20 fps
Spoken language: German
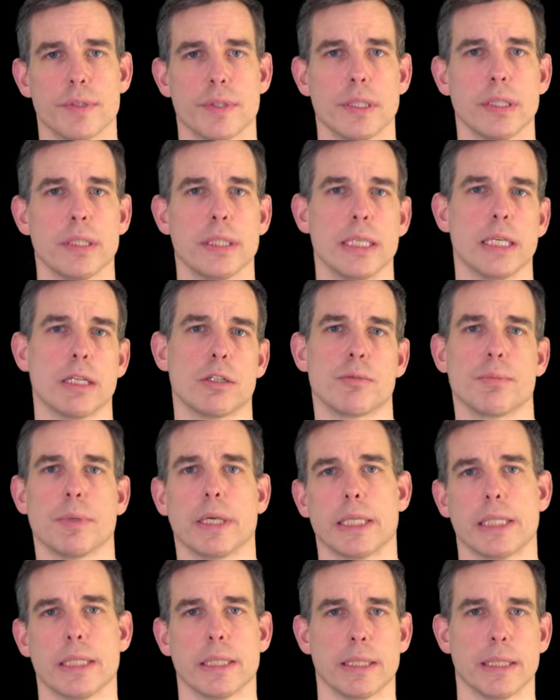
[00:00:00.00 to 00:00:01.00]
sind die
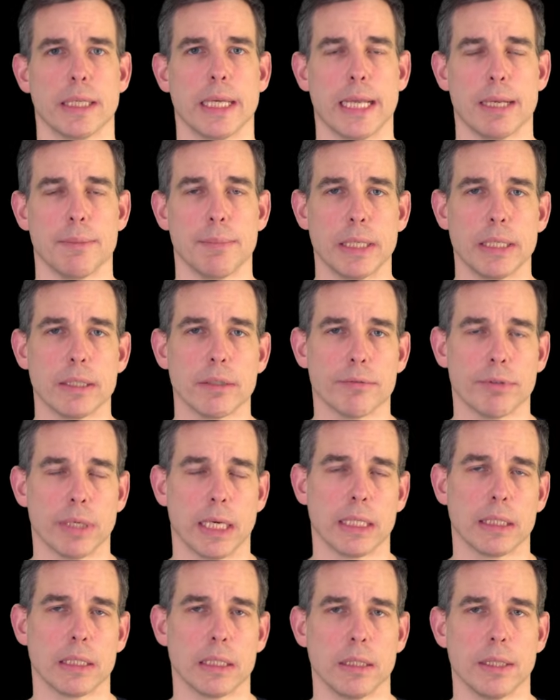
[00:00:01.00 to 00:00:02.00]
entsprechenden Elemente
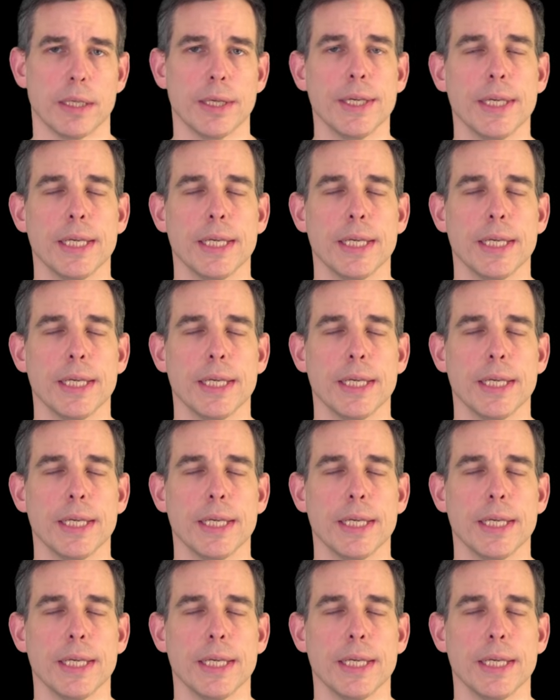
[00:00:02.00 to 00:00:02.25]
vorhanden,